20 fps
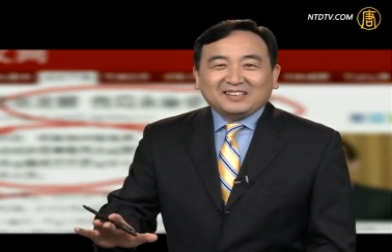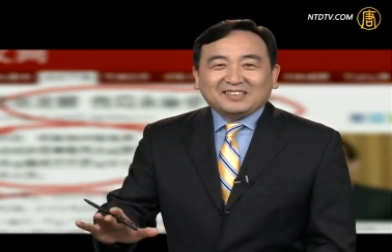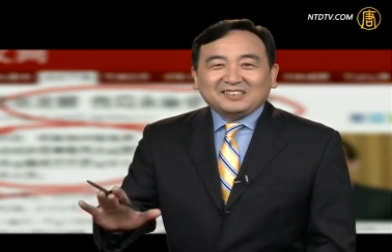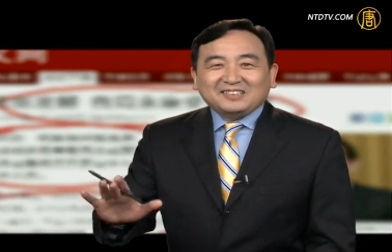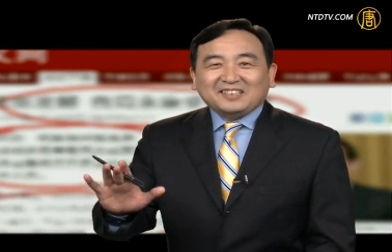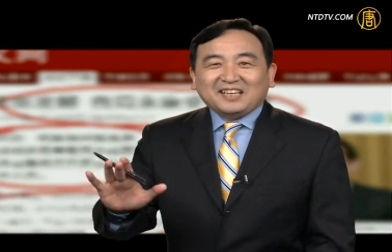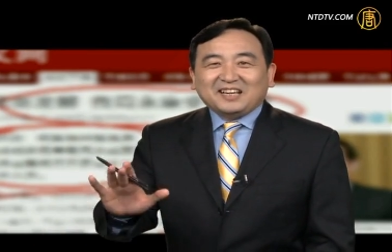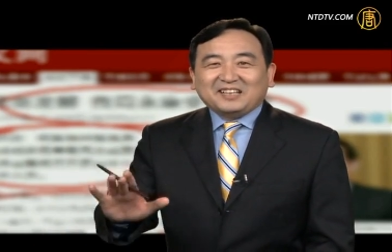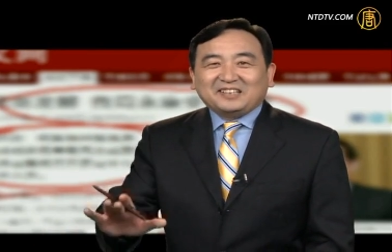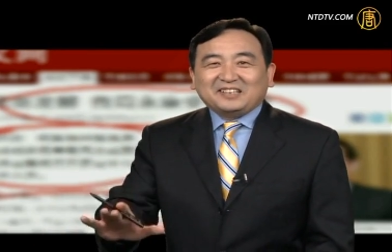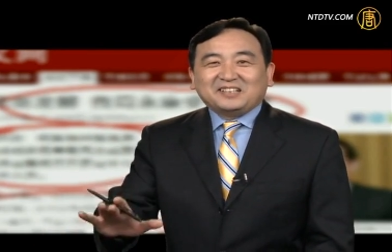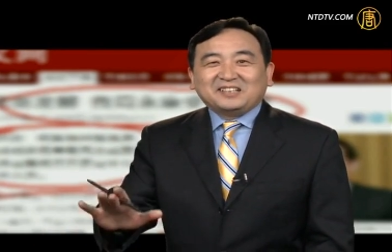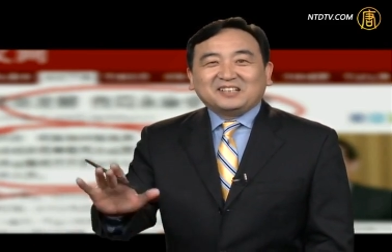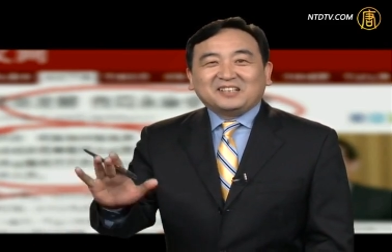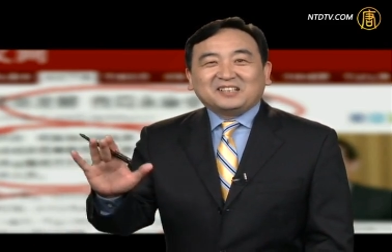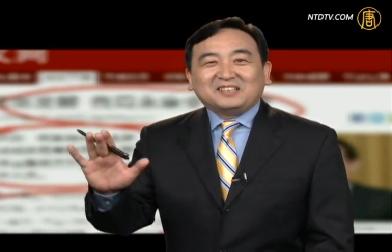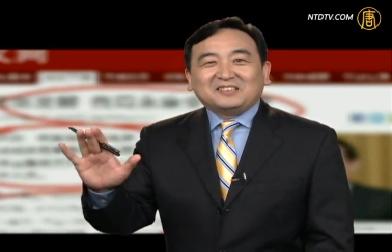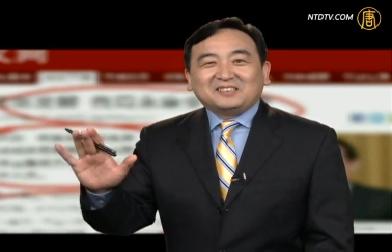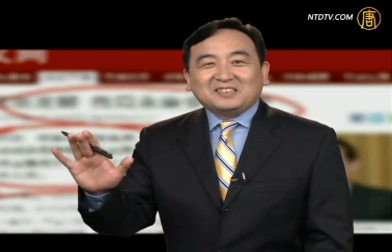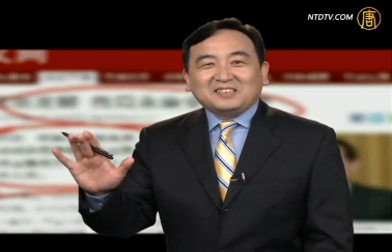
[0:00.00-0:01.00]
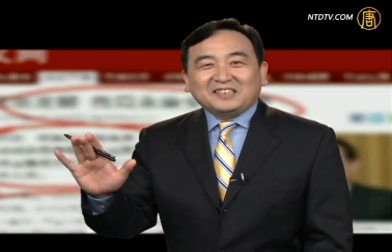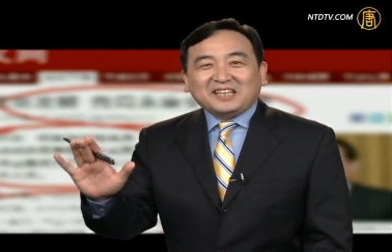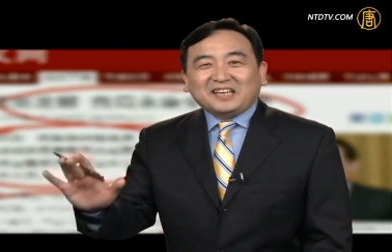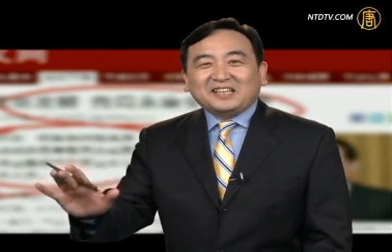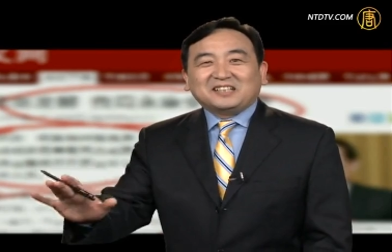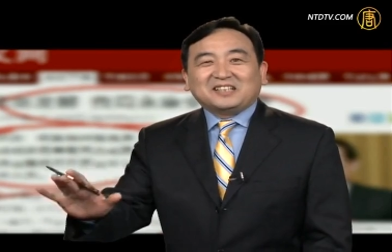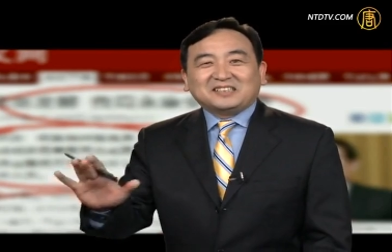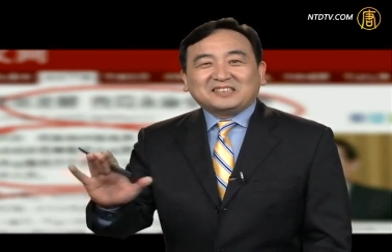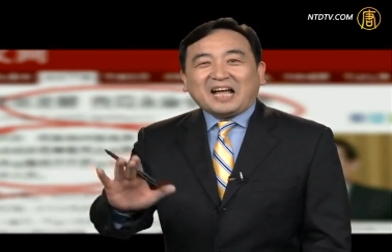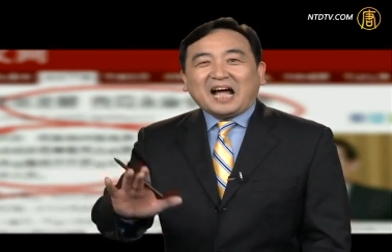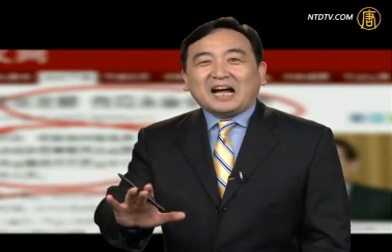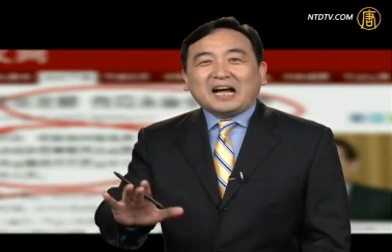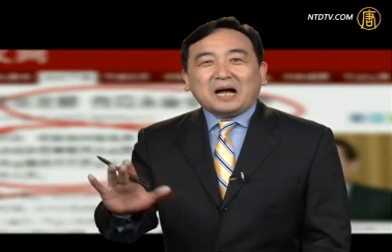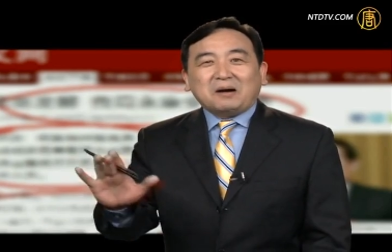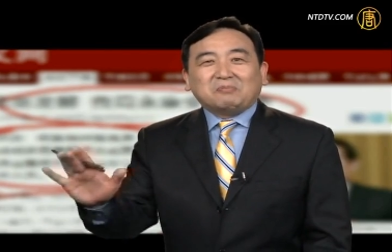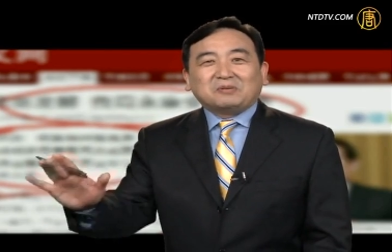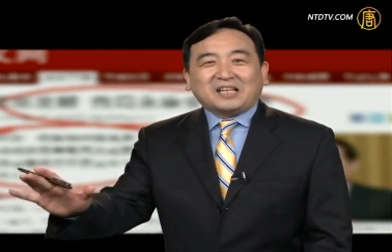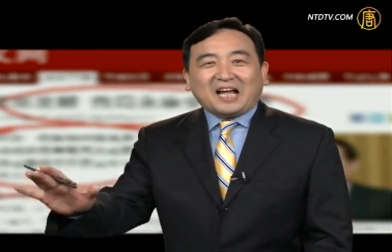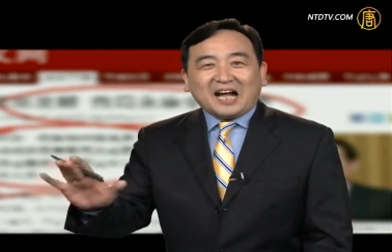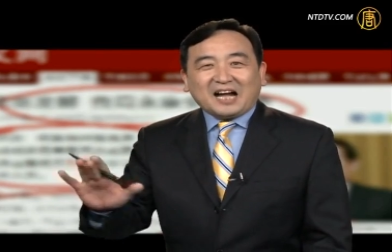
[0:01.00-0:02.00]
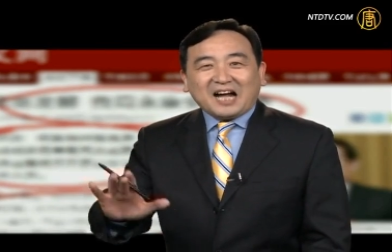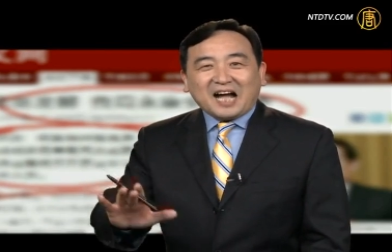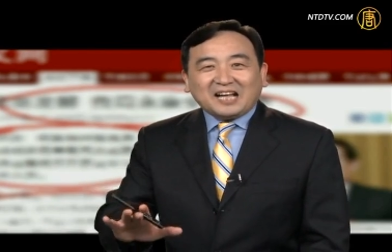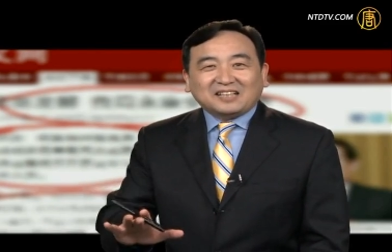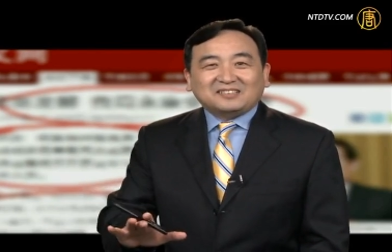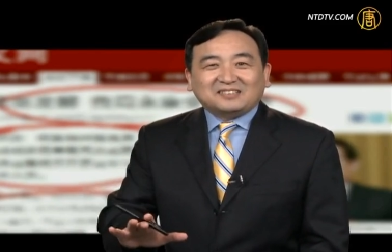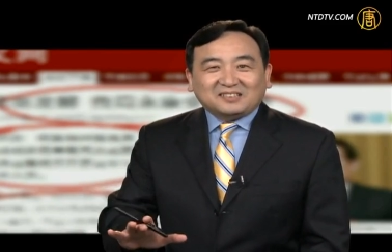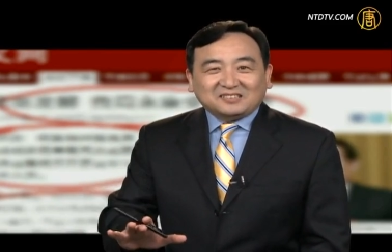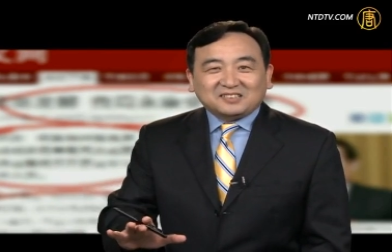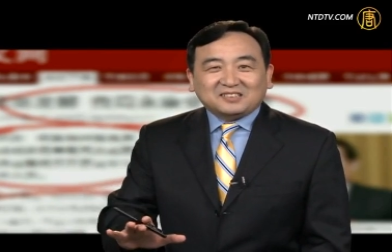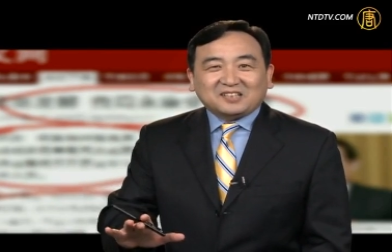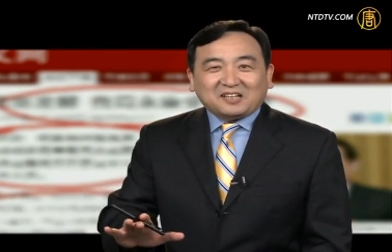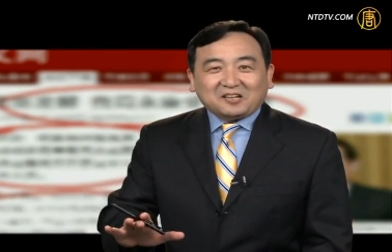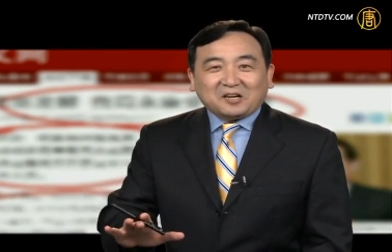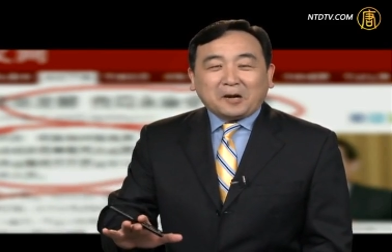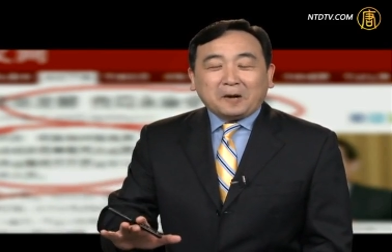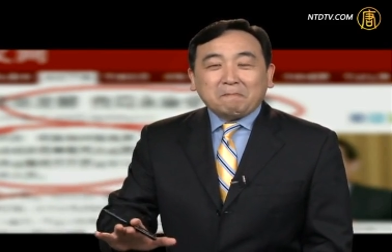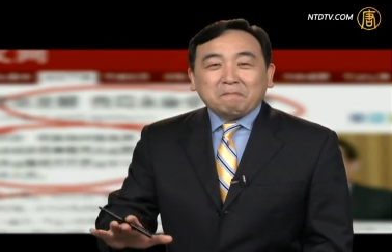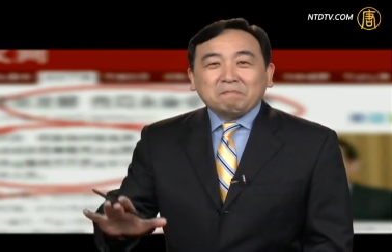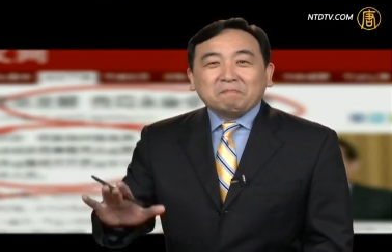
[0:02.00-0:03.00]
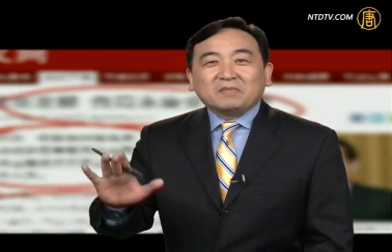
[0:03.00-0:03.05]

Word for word: 见一个见一个打嘎不打嘎的事儿啊，